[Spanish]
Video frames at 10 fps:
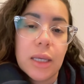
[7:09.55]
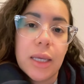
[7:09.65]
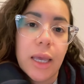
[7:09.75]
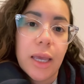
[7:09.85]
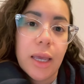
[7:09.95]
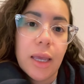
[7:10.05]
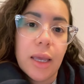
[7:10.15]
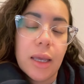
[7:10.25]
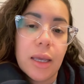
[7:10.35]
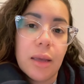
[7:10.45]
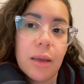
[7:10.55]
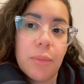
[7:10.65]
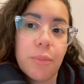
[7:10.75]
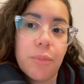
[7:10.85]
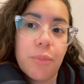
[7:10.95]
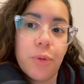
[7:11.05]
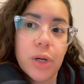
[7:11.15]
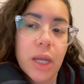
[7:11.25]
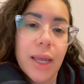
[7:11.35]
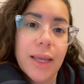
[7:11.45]
qué, por
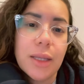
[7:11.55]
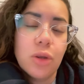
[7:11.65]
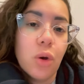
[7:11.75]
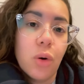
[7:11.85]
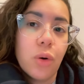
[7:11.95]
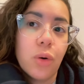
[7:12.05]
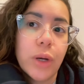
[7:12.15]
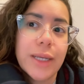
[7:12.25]
qué no